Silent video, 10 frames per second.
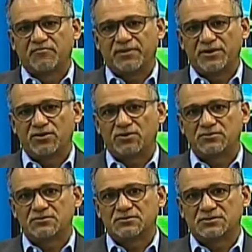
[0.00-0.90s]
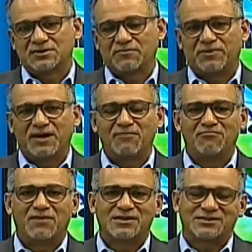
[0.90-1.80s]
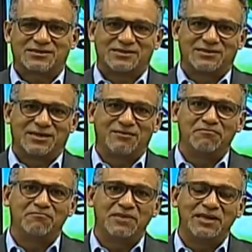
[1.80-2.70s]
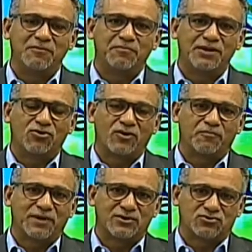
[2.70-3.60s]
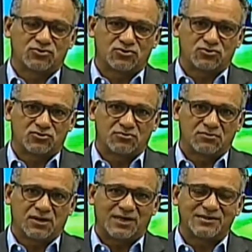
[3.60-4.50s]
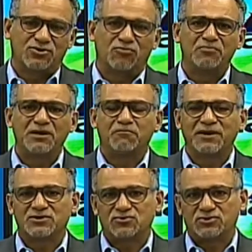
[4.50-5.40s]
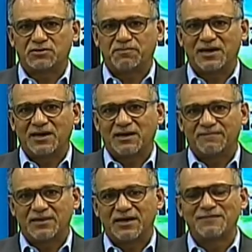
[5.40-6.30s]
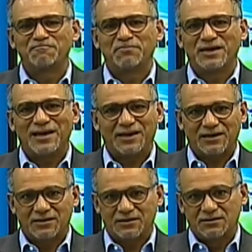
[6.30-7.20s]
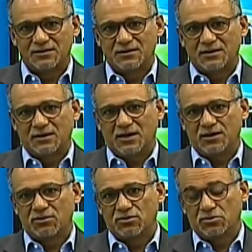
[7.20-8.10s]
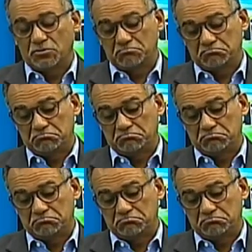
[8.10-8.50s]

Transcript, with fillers: pero se pagan más de mil y pico de pesos, casi dos mil pesos se paga en peaje, algo